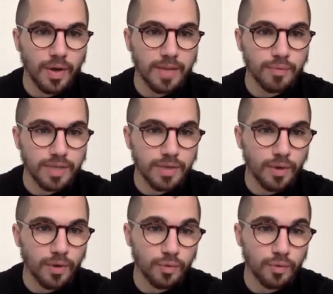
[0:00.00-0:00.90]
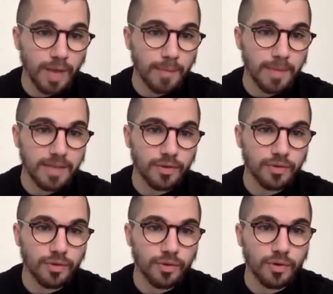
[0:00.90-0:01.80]
et puis euh, nous permettre en
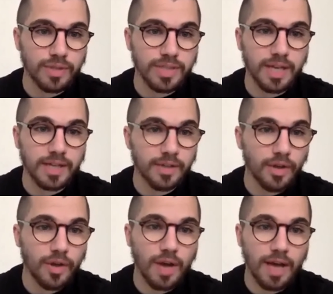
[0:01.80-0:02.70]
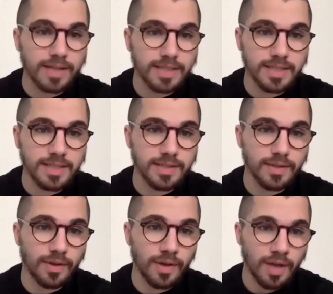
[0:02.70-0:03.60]
tant que directeur, artiste, euh,